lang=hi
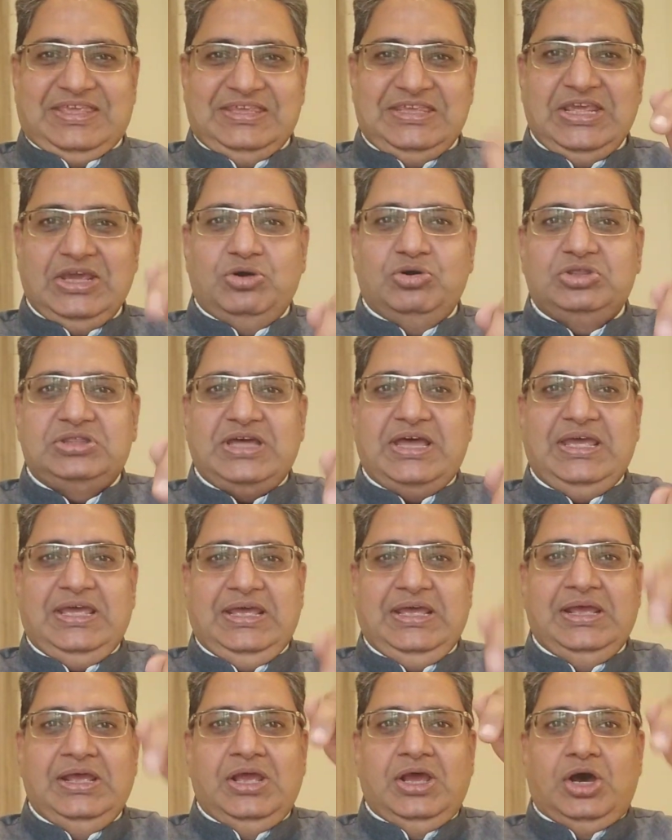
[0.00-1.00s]
ये होता है
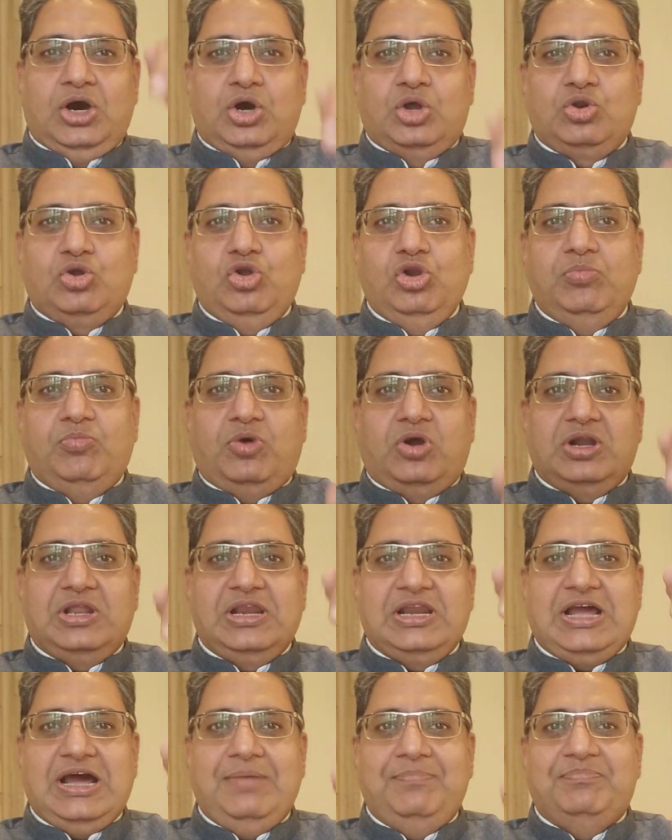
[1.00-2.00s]
रोल मॉडल
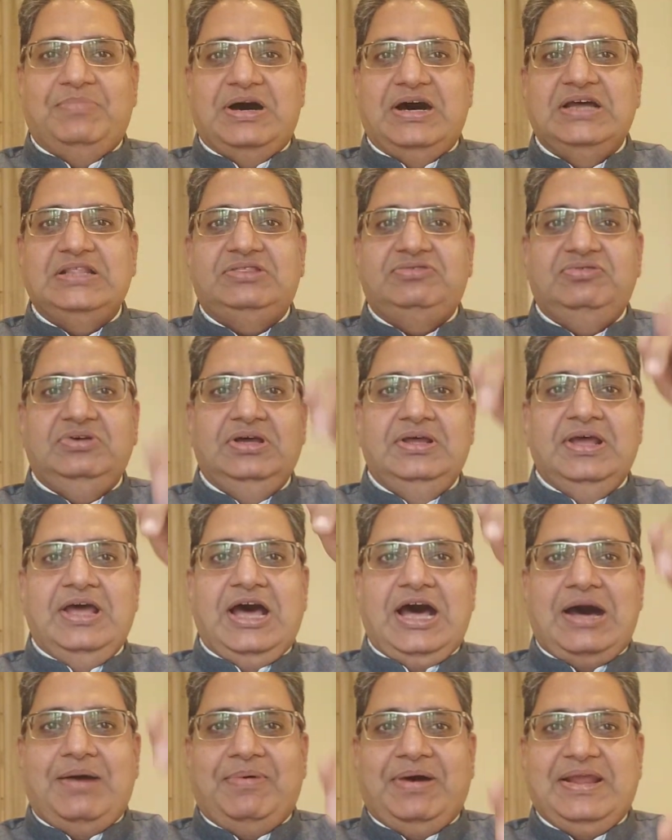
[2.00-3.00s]
का महत्व
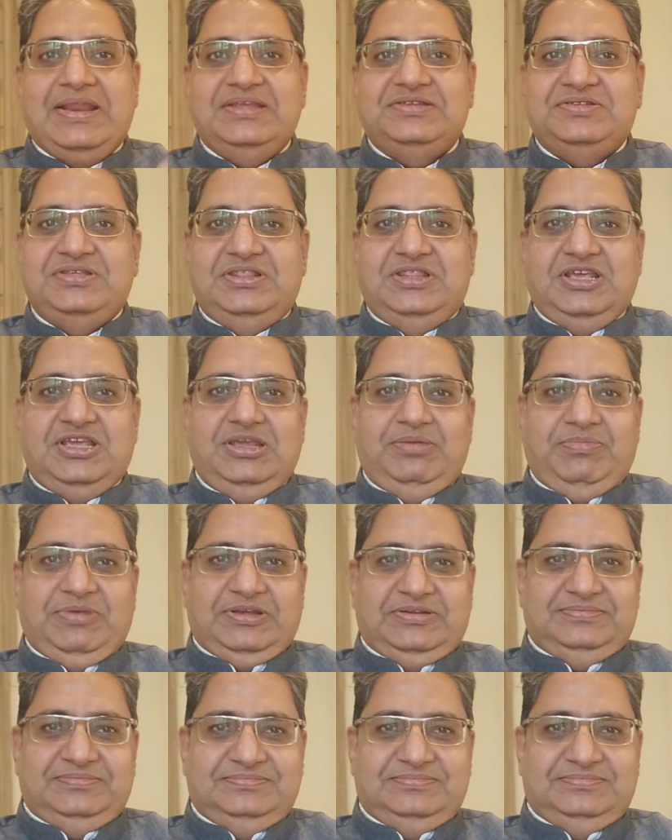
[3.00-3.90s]
हमारे जिंदगी में